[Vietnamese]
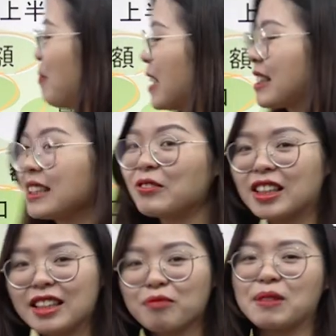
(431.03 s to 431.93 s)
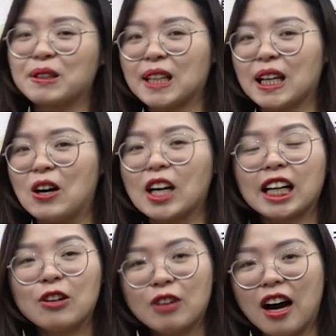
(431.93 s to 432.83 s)
mình trong tiếng nhật mình cũng sẽ có cái
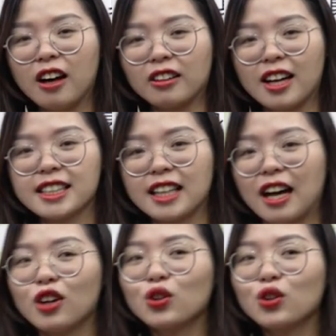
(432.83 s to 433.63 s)
câu đó đó là gì nhỉ